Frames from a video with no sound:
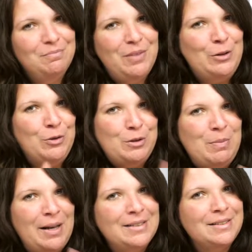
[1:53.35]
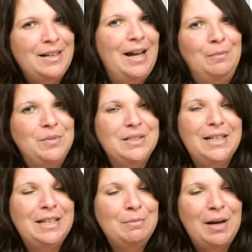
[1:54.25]
Wenn du nicht magst, klar, es
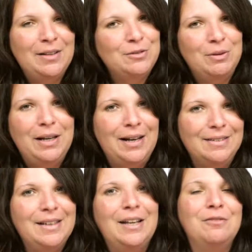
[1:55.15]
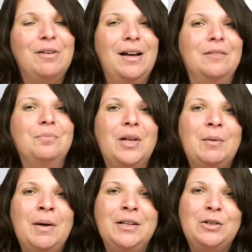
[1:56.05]
geht immer ein Screencast, keine Frage.
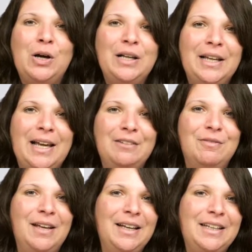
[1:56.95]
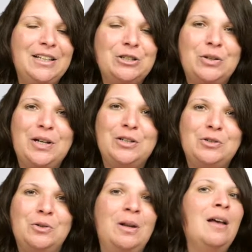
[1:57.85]
Aber ein Talking Head wäre hier schon
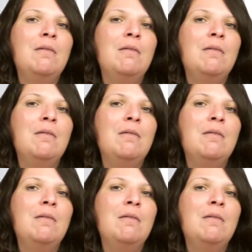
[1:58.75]
ganz schön.